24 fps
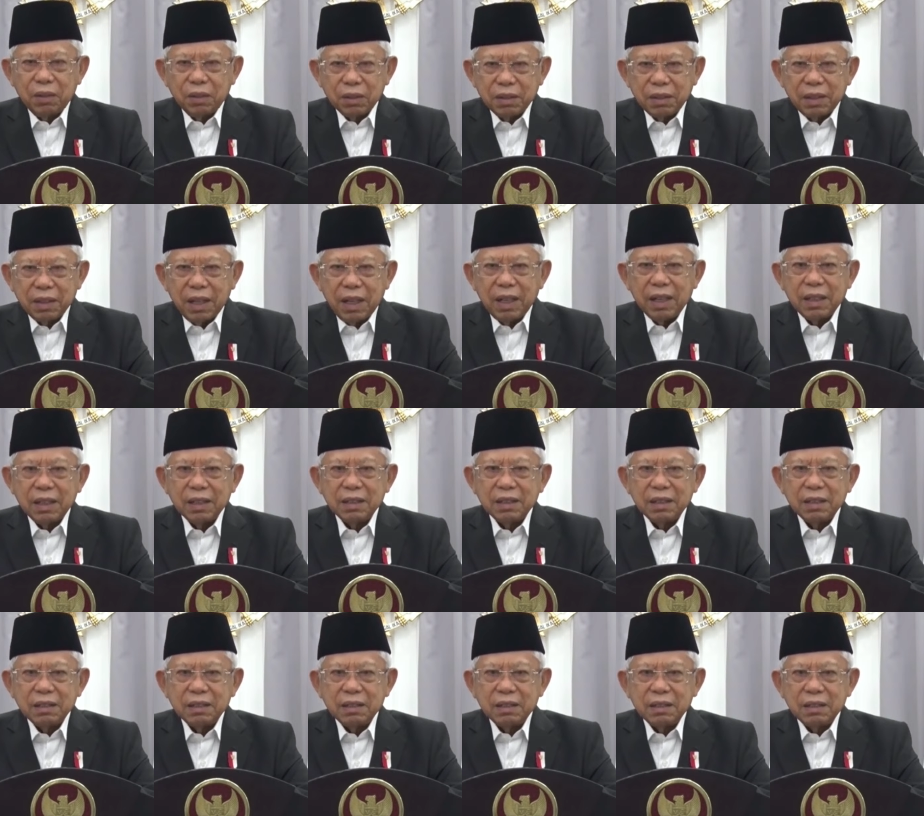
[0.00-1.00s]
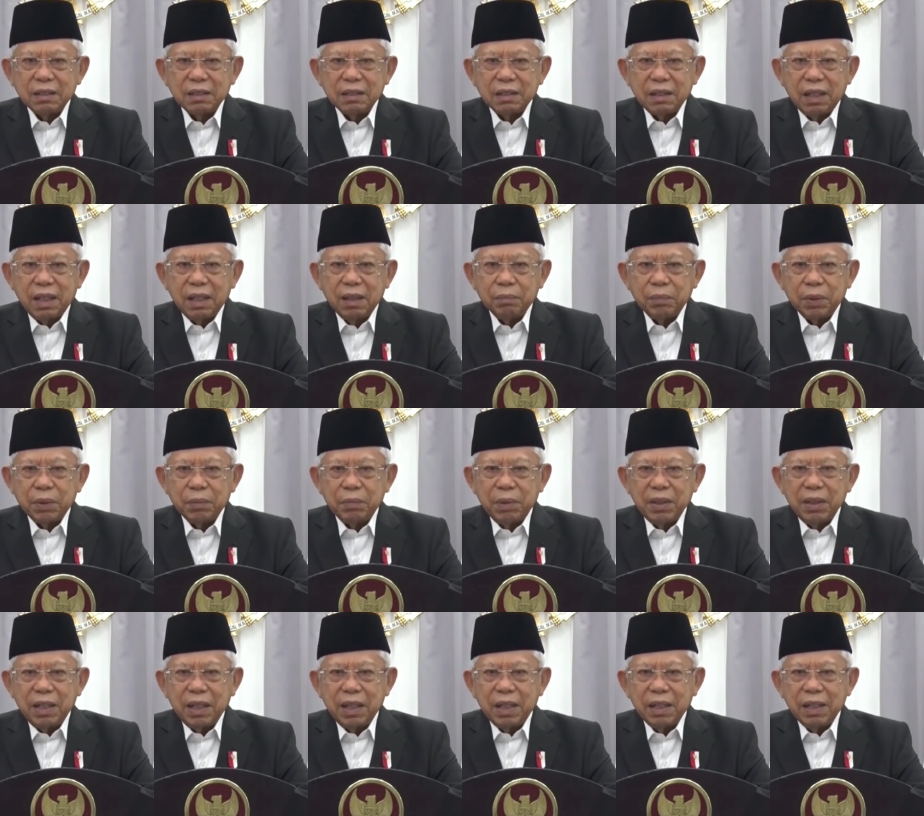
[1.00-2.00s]
kota dalam
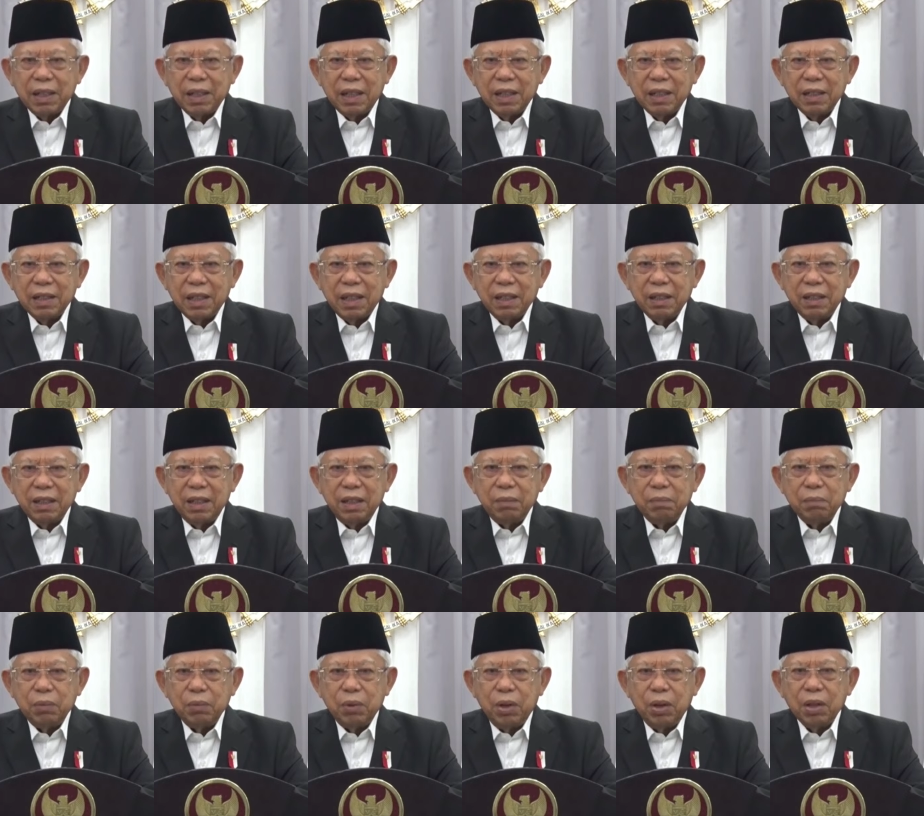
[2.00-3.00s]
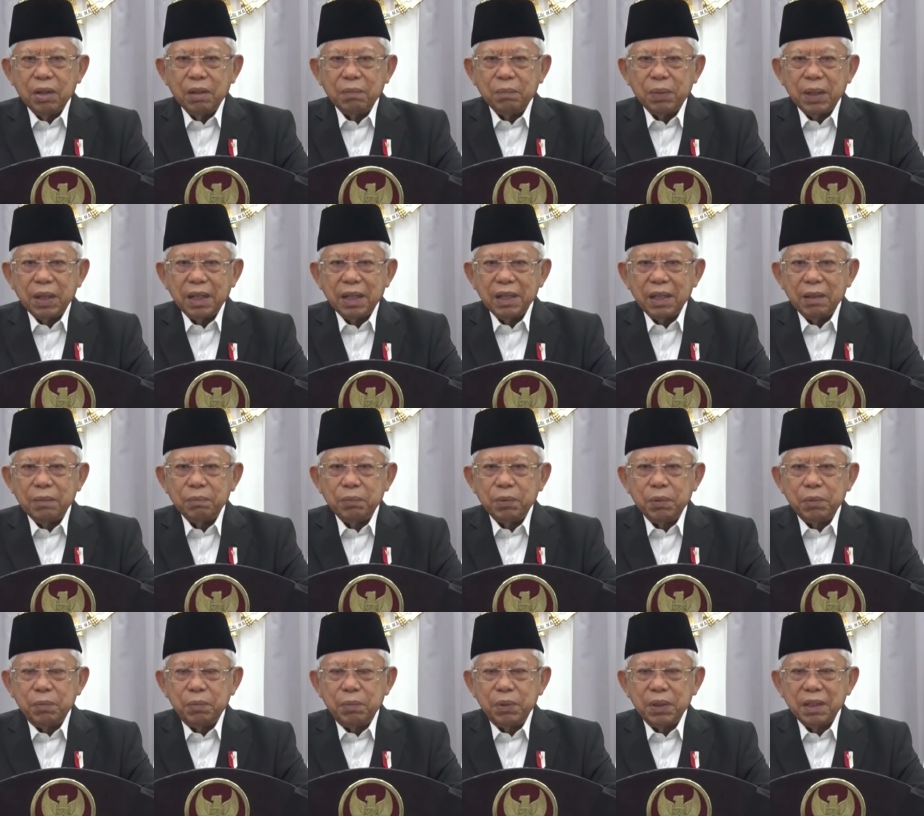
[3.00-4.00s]
pemberian layanan di Mall
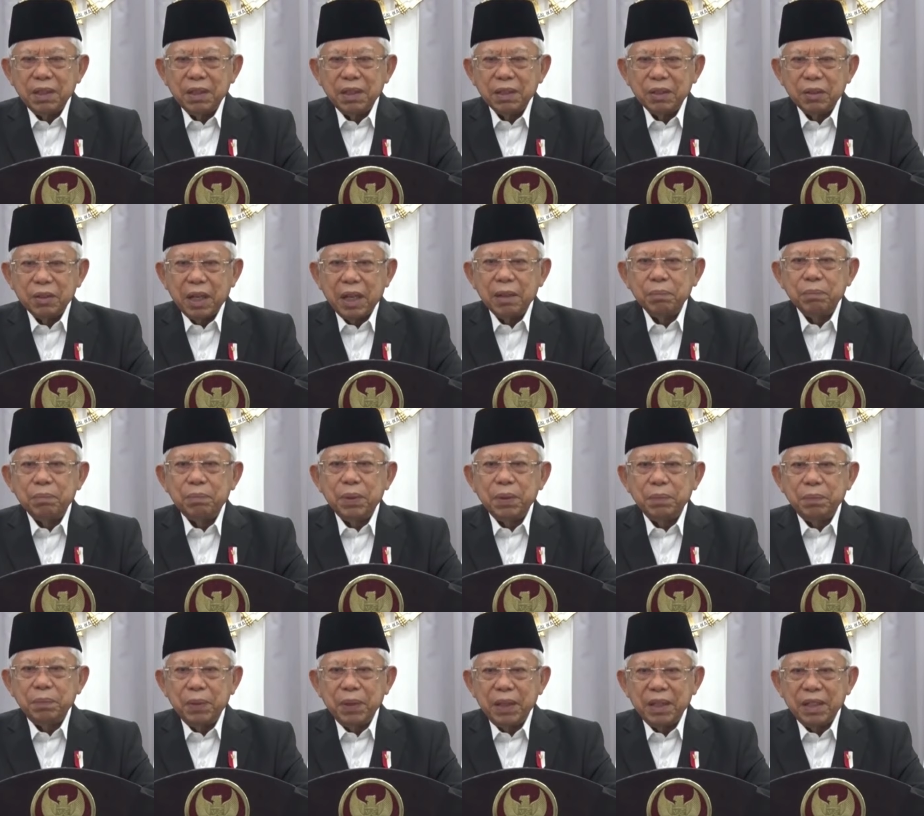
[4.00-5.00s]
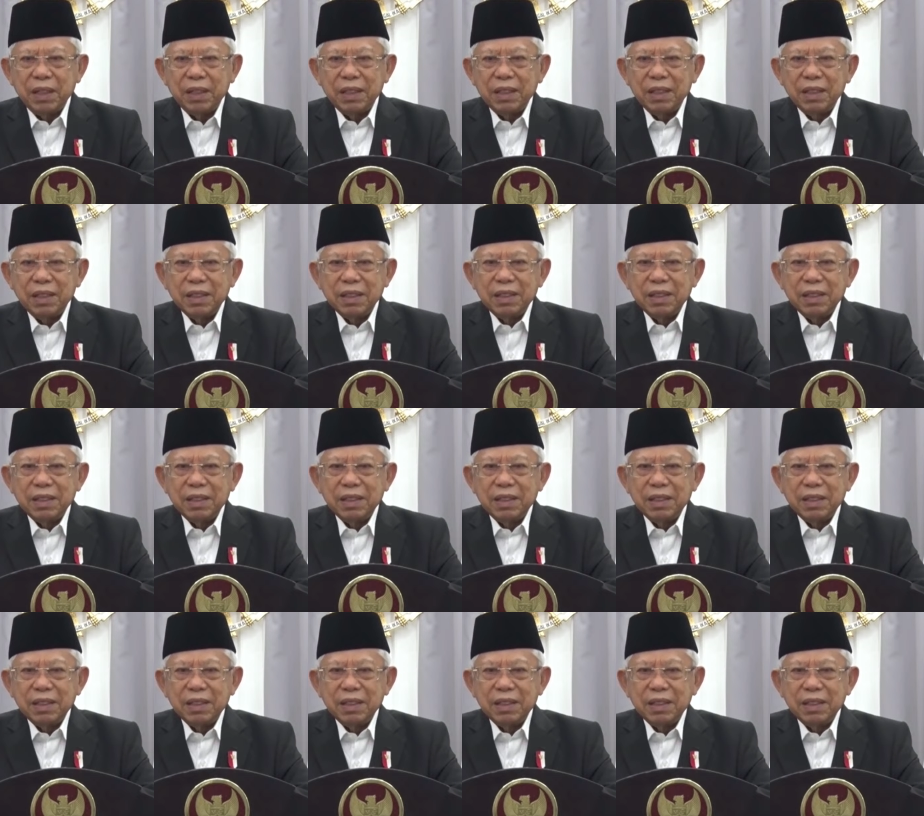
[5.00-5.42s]
Pelayanan Publik atau MPP.